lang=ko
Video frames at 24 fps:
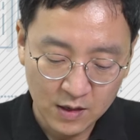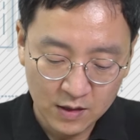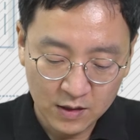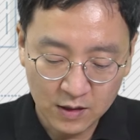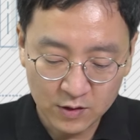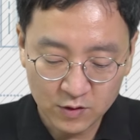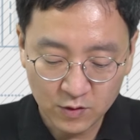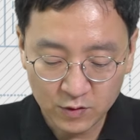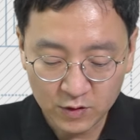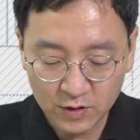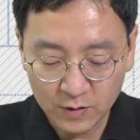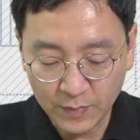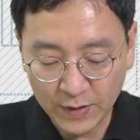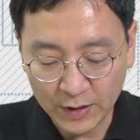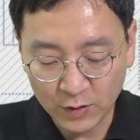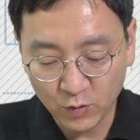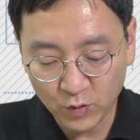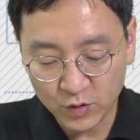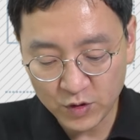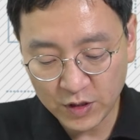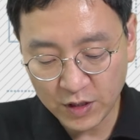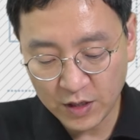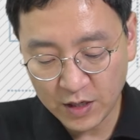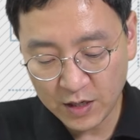그래서 이제
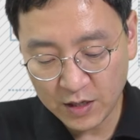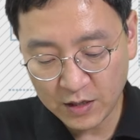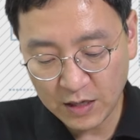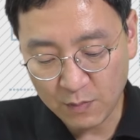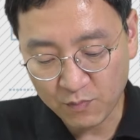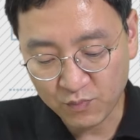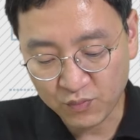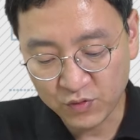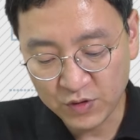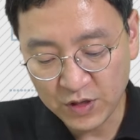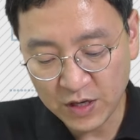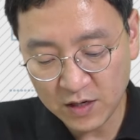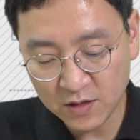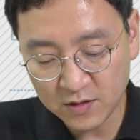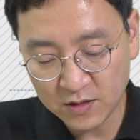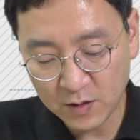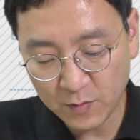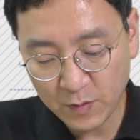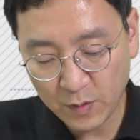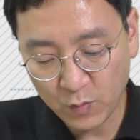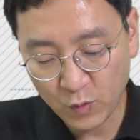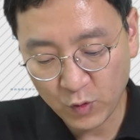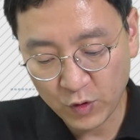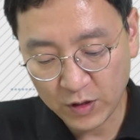반도체의 분야를
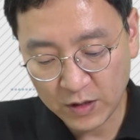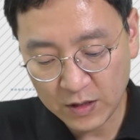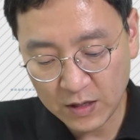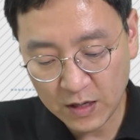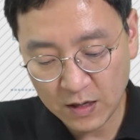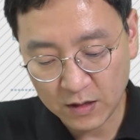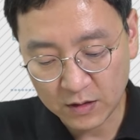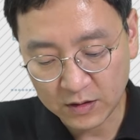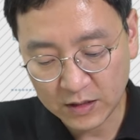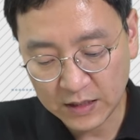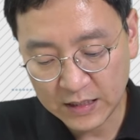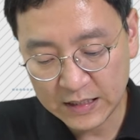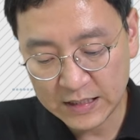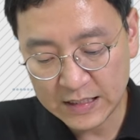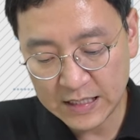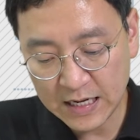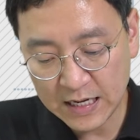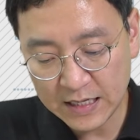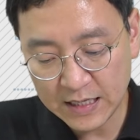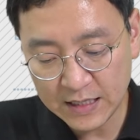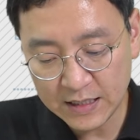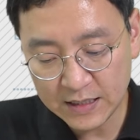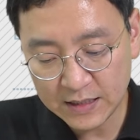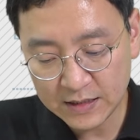살펴보니까
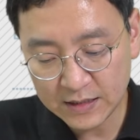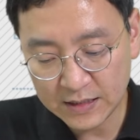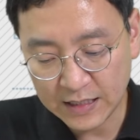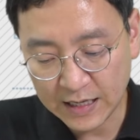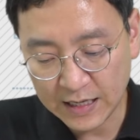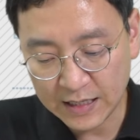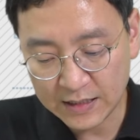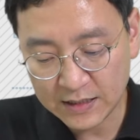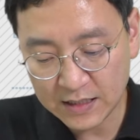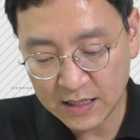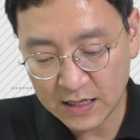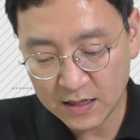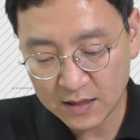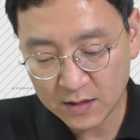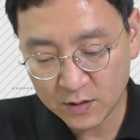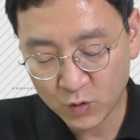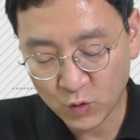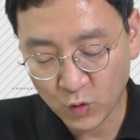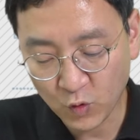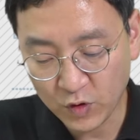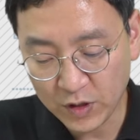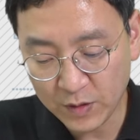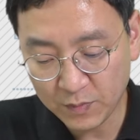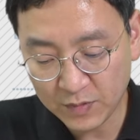디자인, 제작,
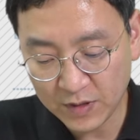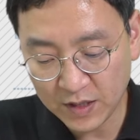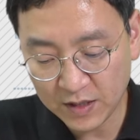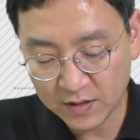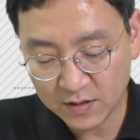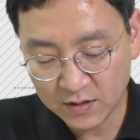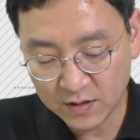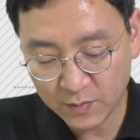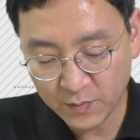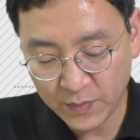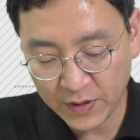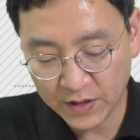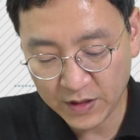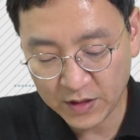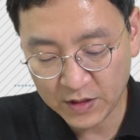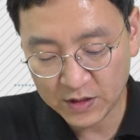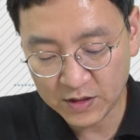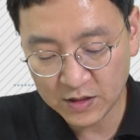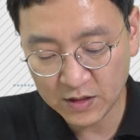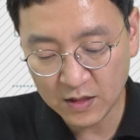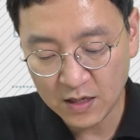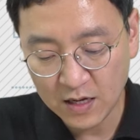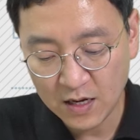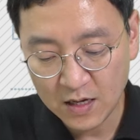조립, 테스트,
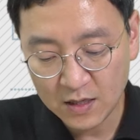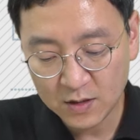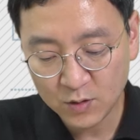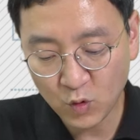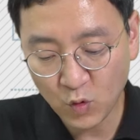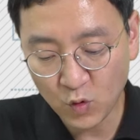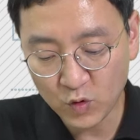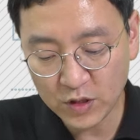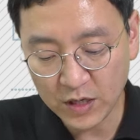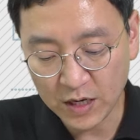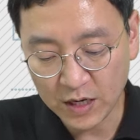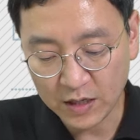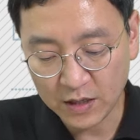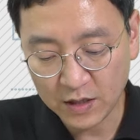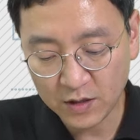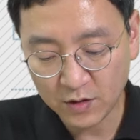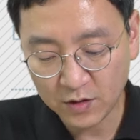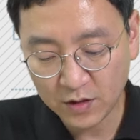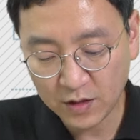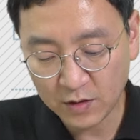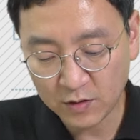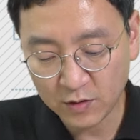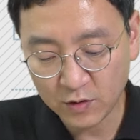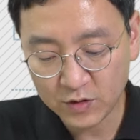패키징, 소재
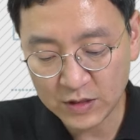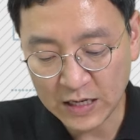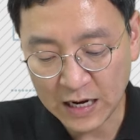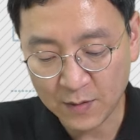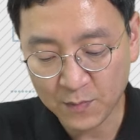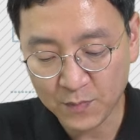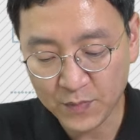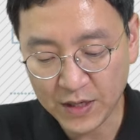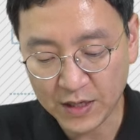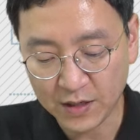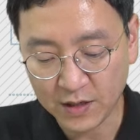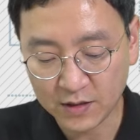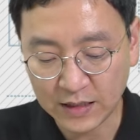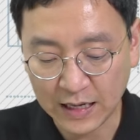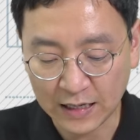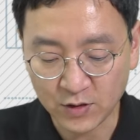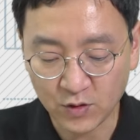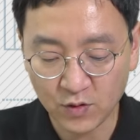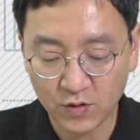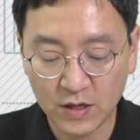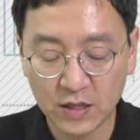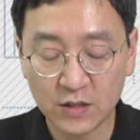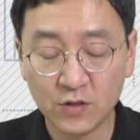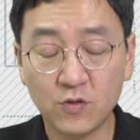이렇게, 그리고 장비 이렇게
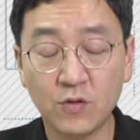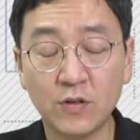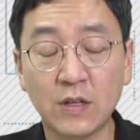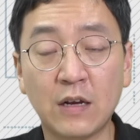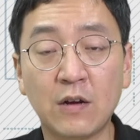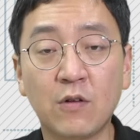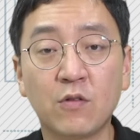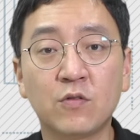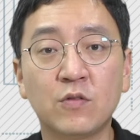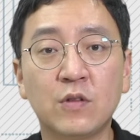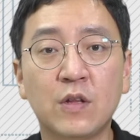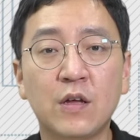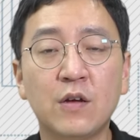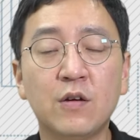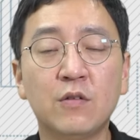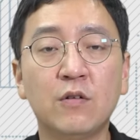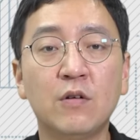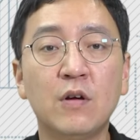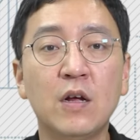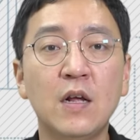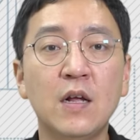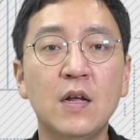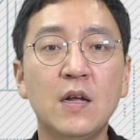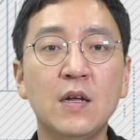다섯 가지로
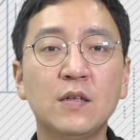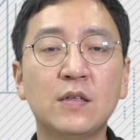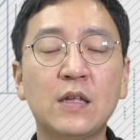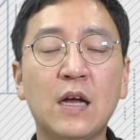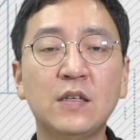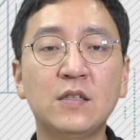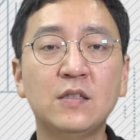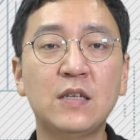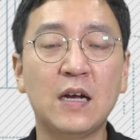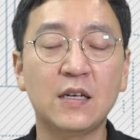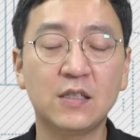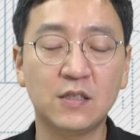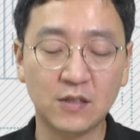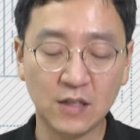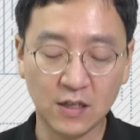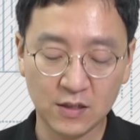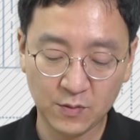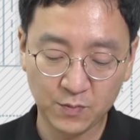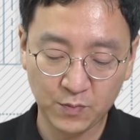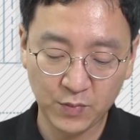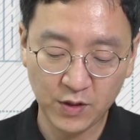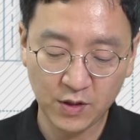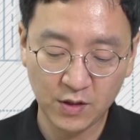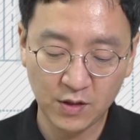나눴는데요. 다들
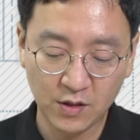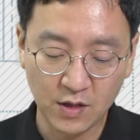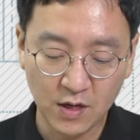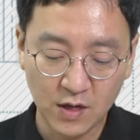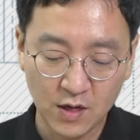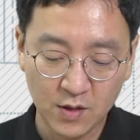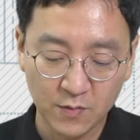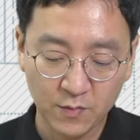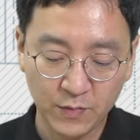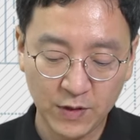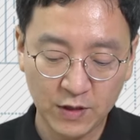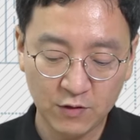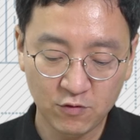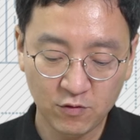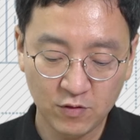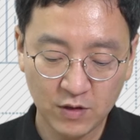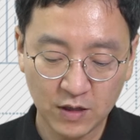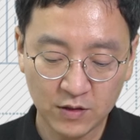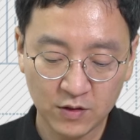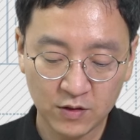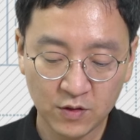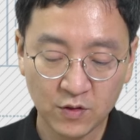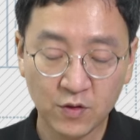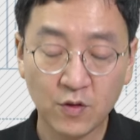아시다시피 미국
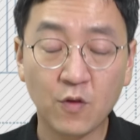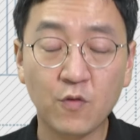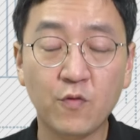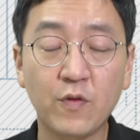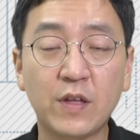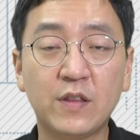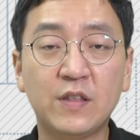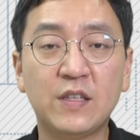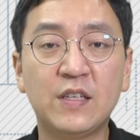같은 경우에